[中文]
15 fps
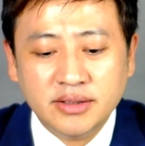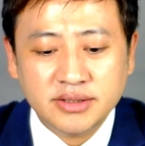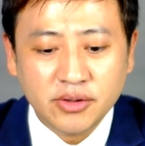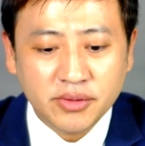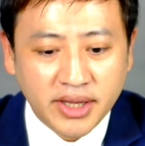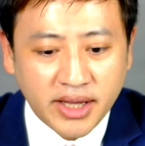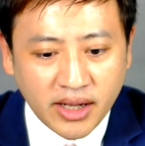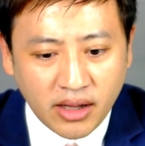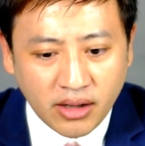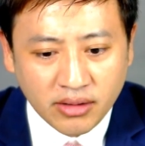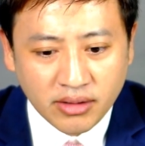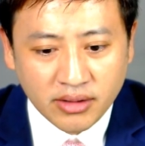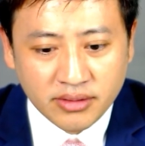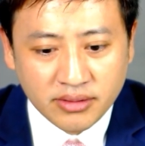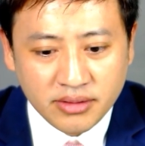结果你看
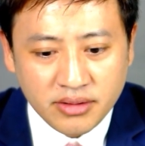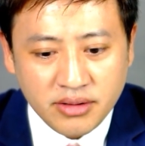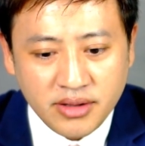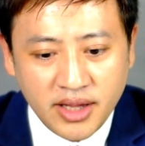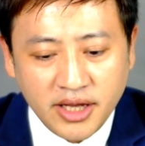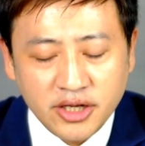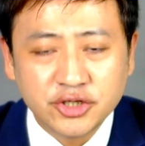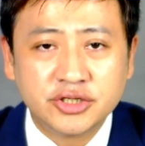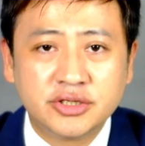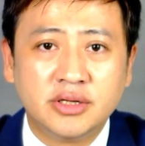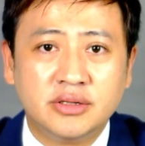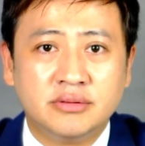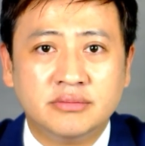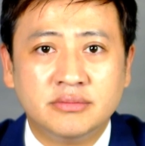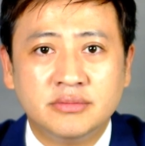到
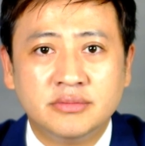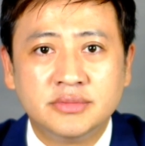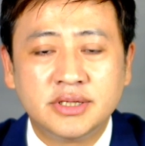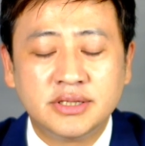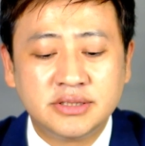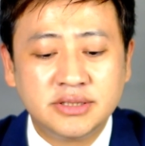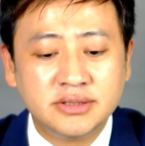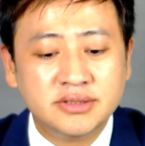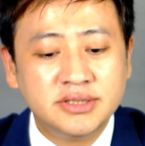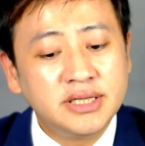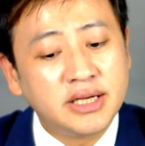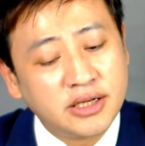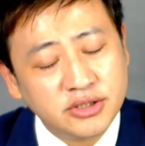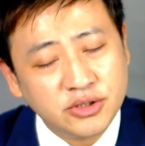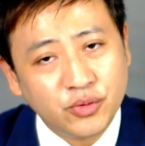nation 这个字
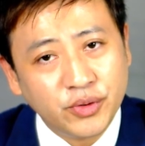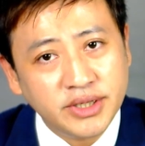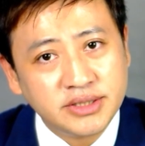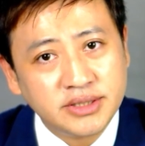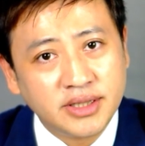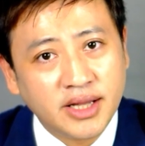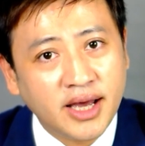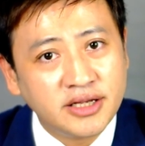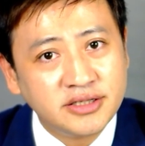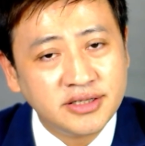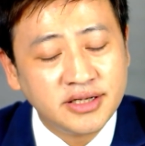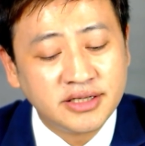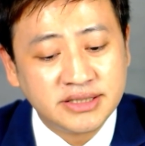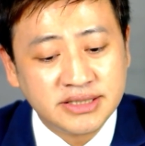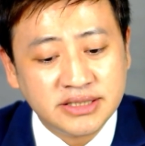竟然是灰色，它还是
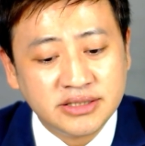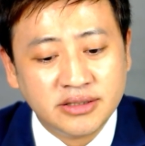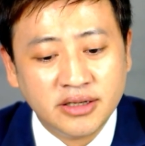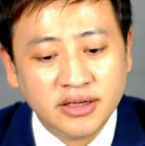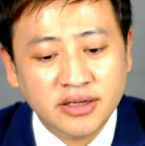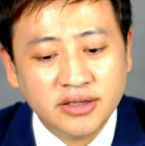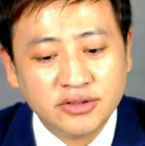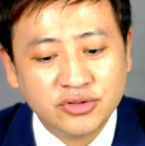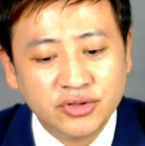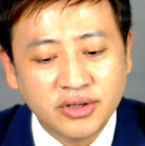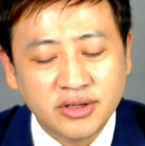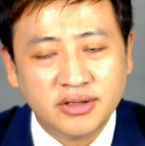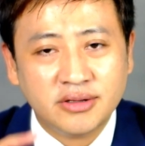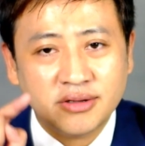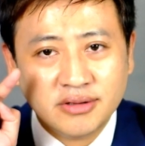一个字，所
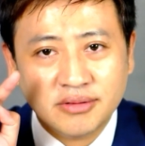以